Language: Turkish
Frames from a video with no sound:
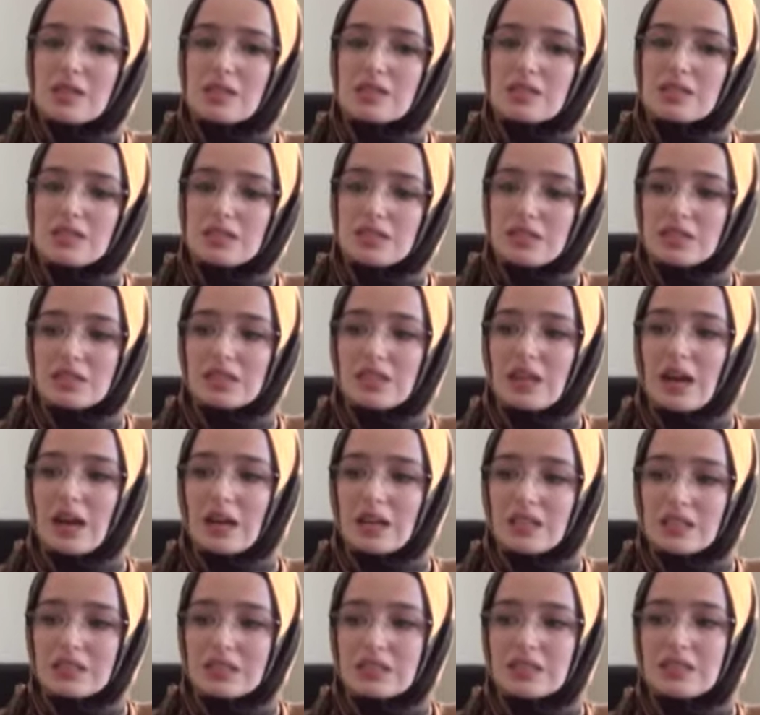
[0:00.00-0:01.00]
Ağır
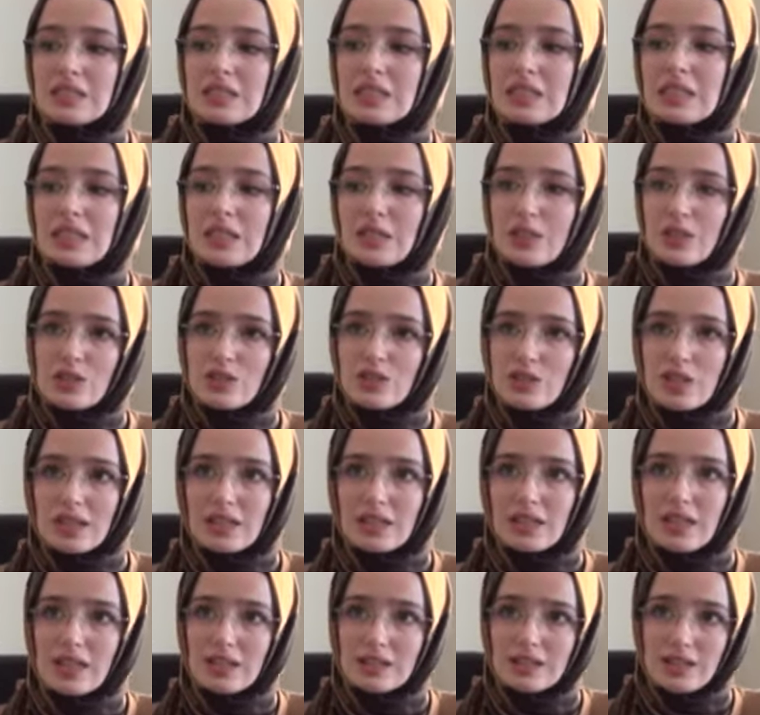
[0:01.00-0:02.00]
yağlı
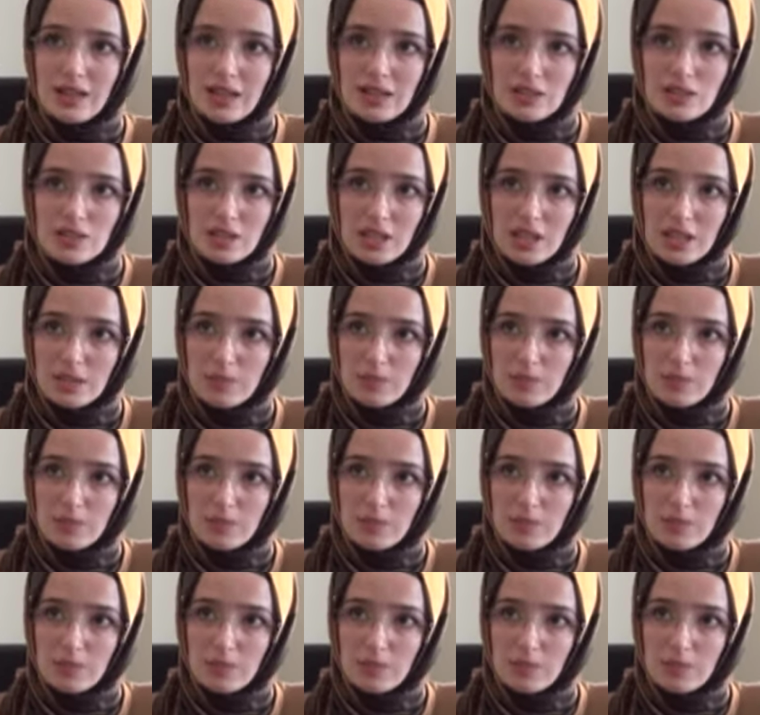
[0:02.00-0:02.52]
yiyecekler tercih